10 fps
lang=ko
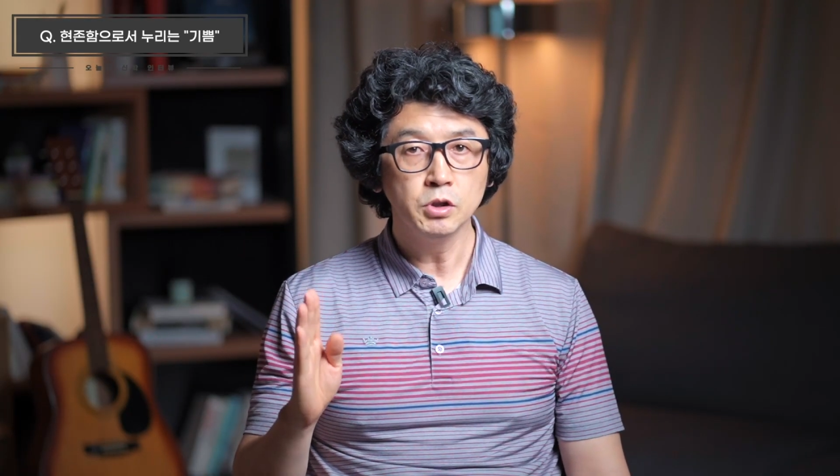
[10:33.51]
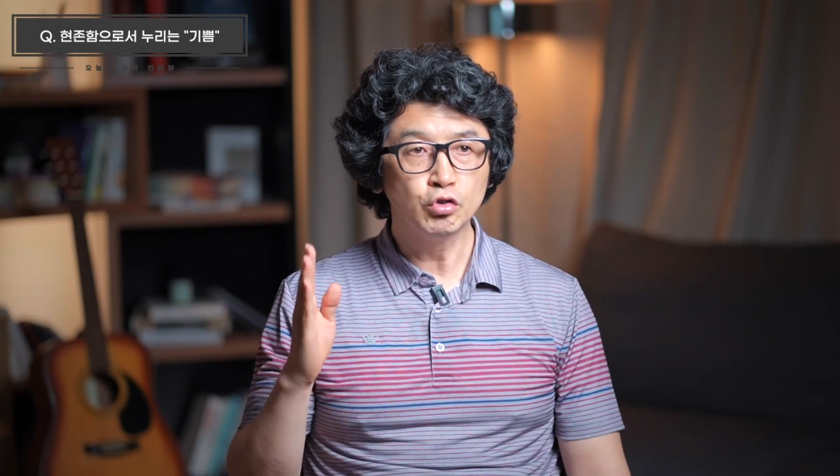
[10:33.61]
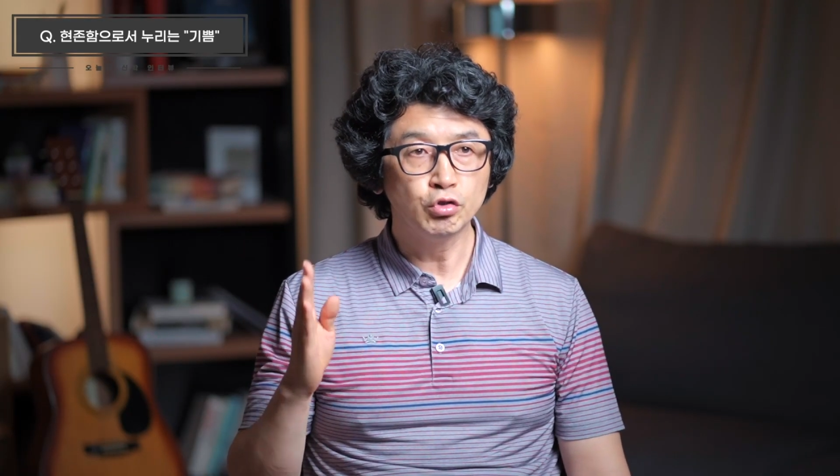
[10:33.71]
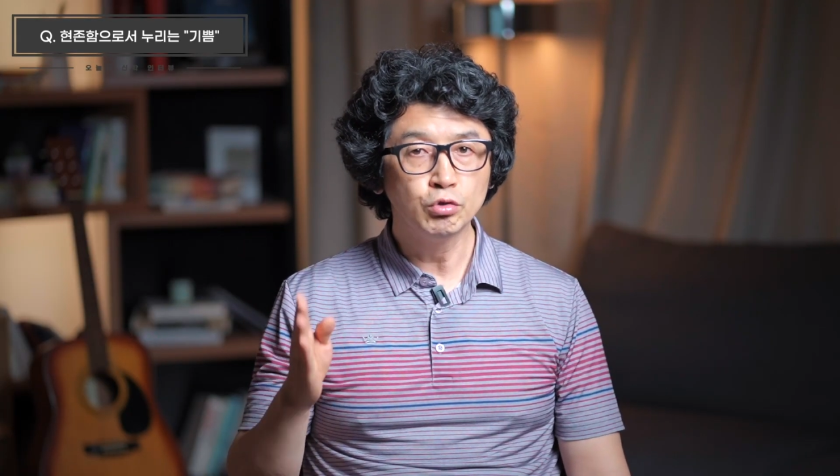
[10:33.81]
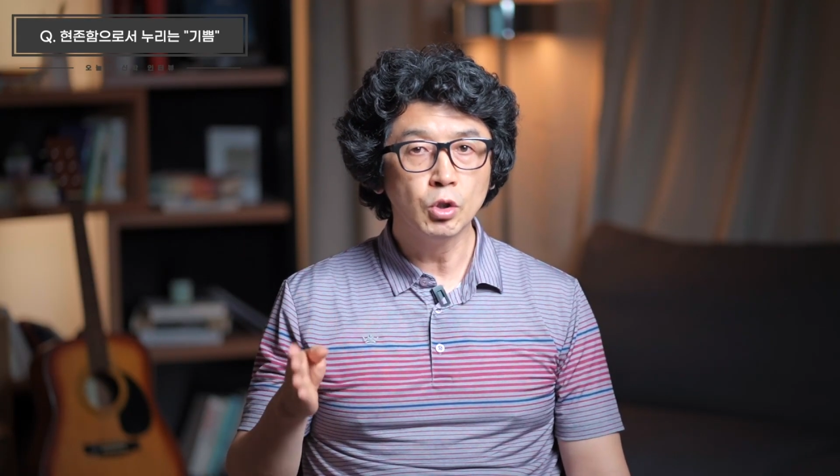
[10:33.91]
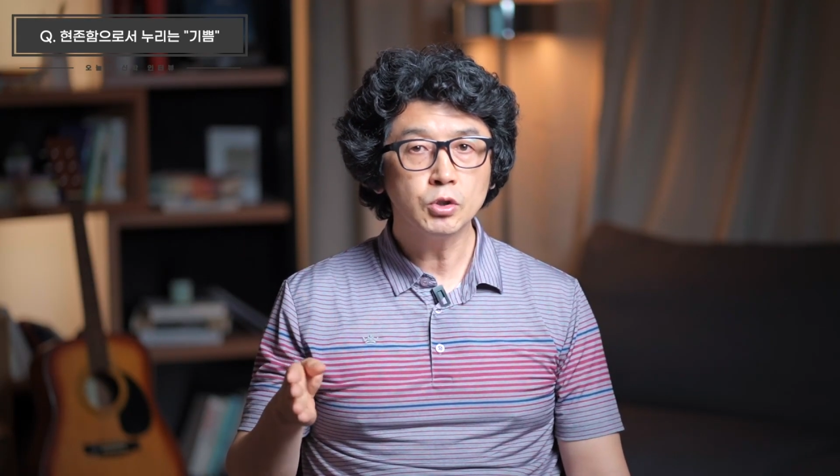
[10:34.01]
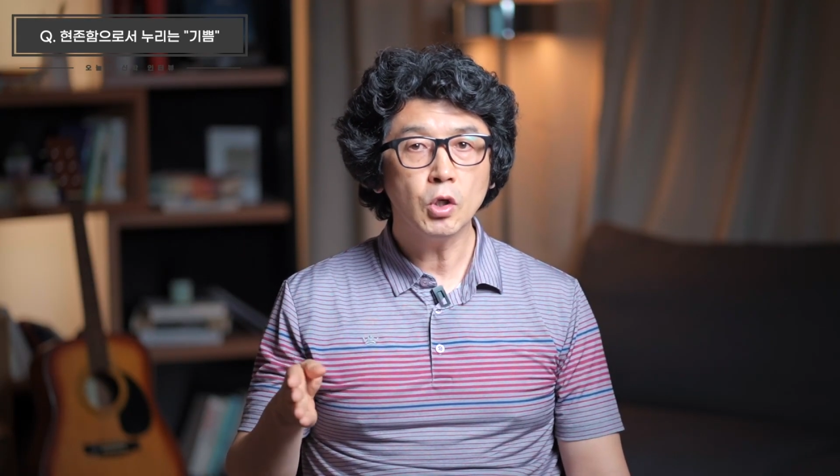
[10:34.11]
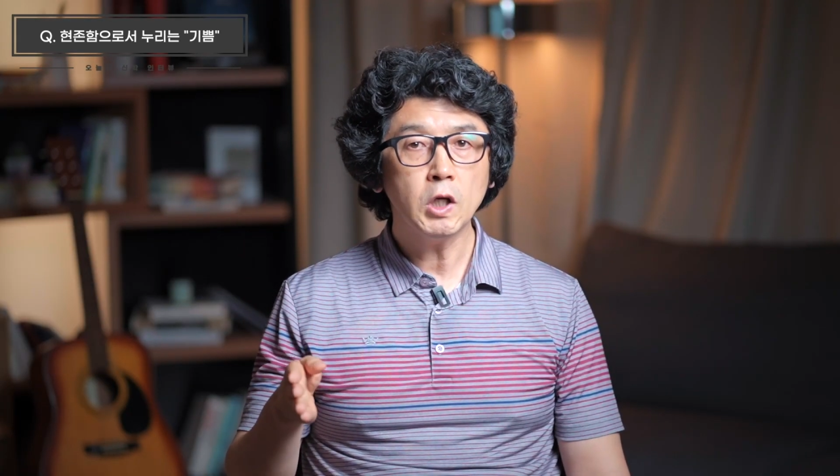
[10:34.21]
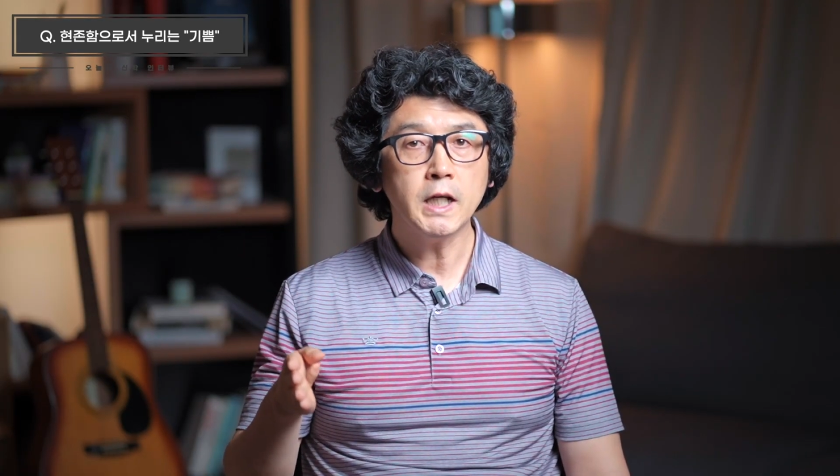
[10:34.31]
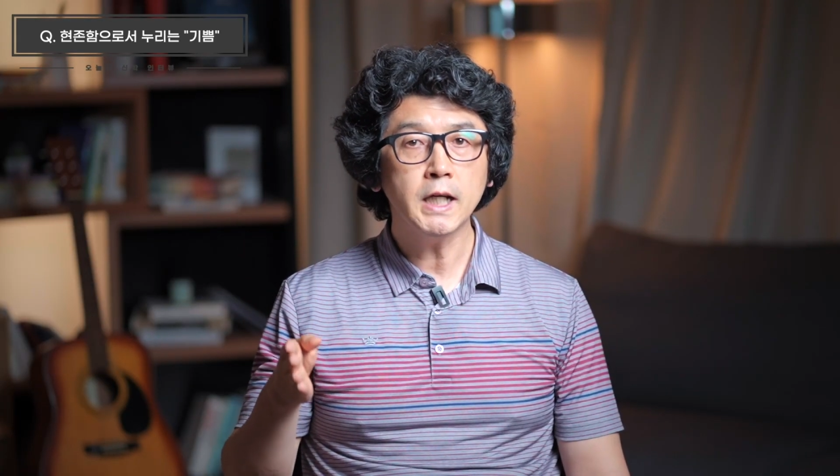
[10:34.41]

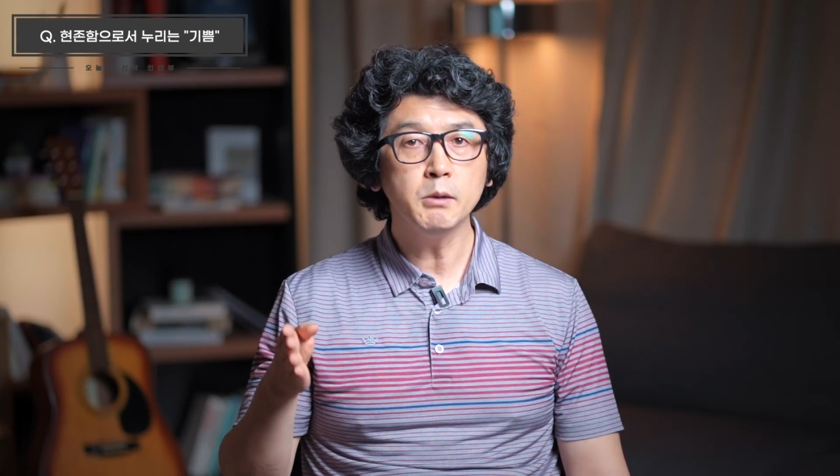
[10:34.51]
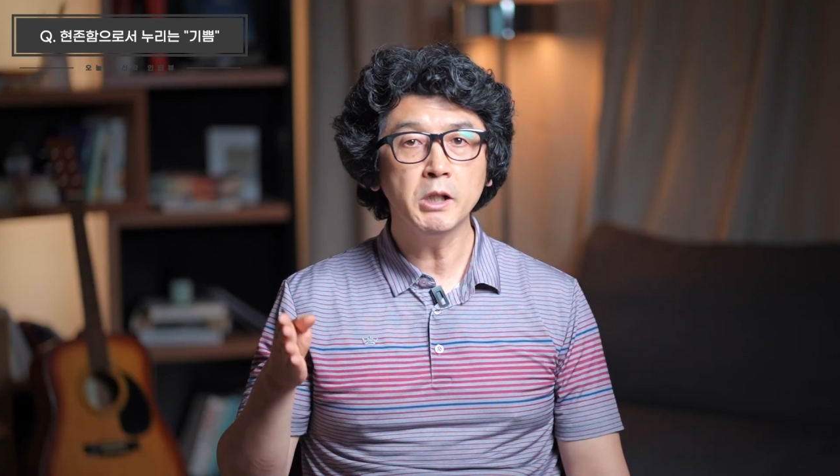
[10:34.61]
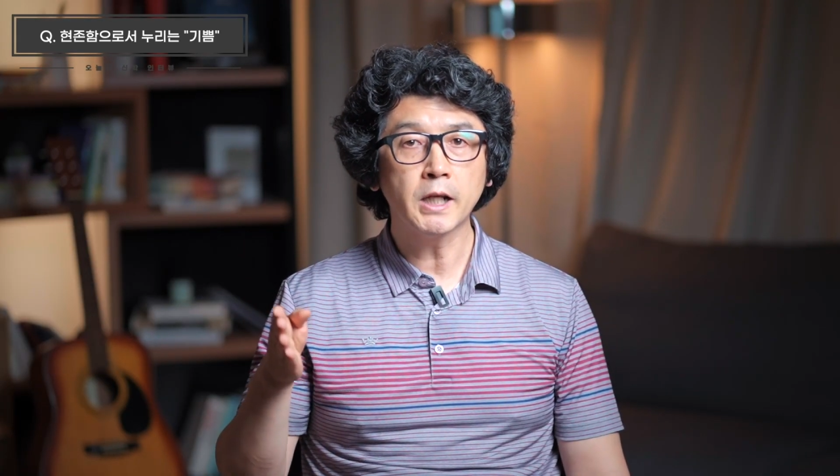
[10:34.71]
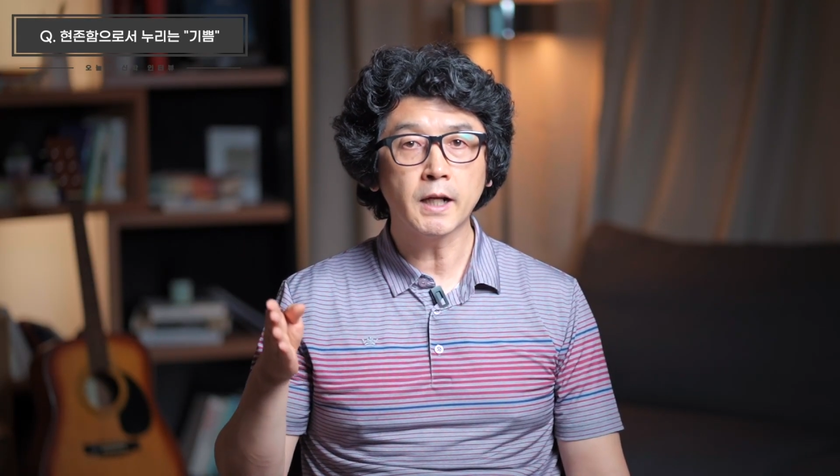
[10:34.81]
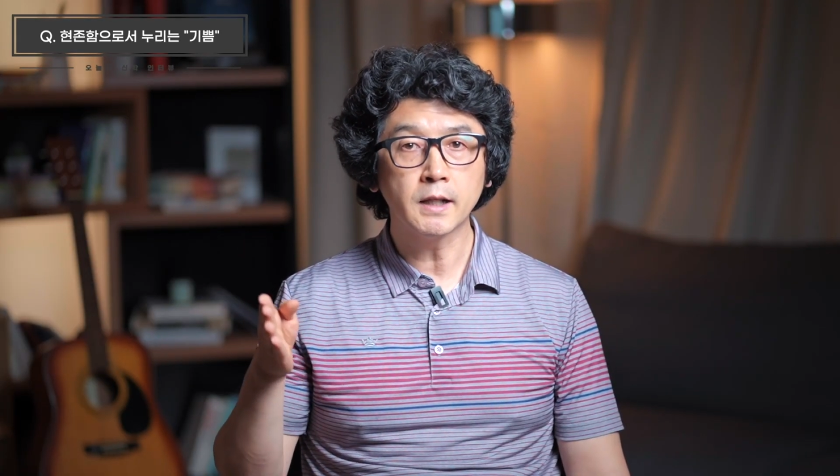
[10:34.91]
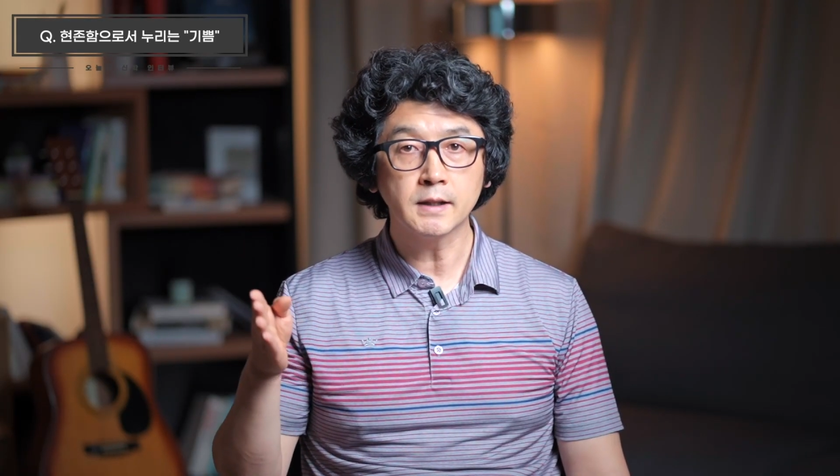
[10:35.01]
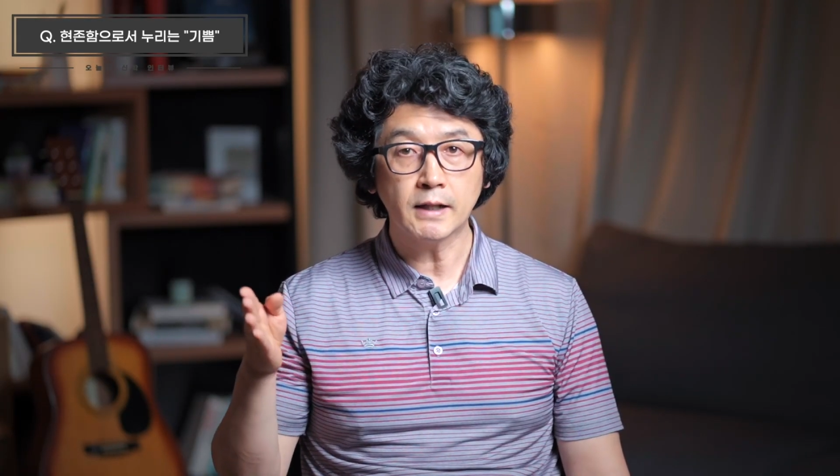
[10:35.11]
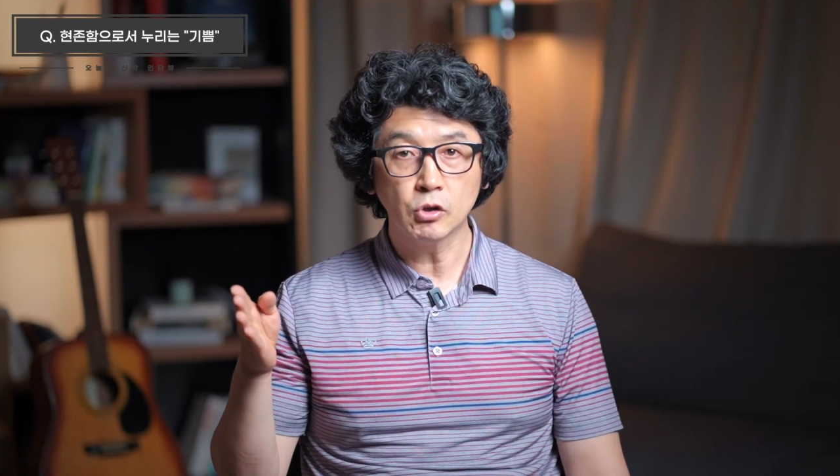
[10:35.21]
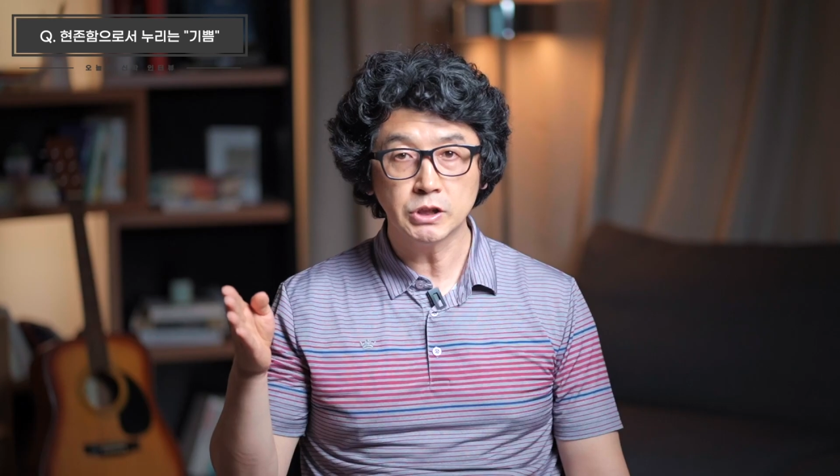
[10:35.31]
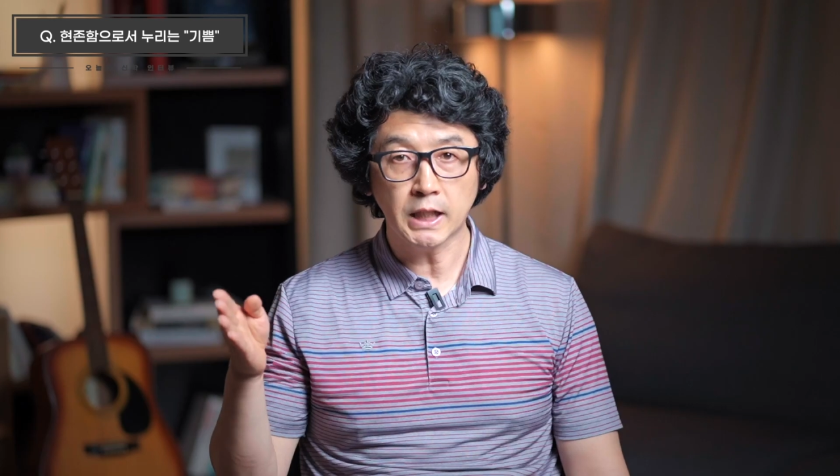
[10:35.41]
죽어서 하나님의 나라를
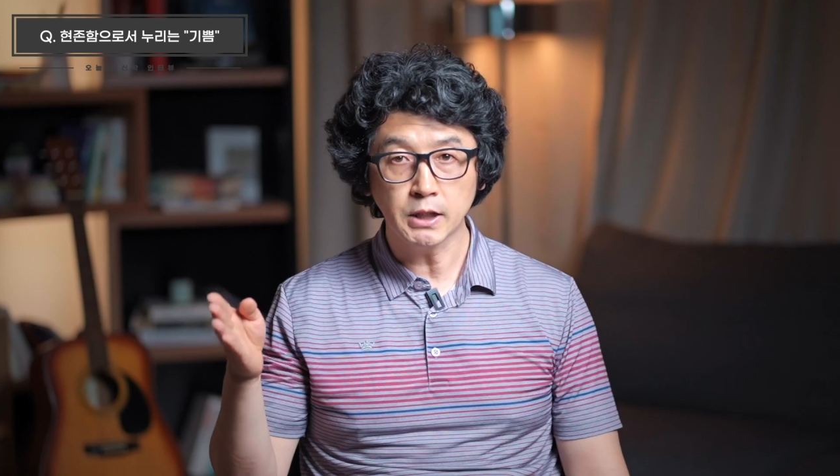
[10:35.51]
간 것이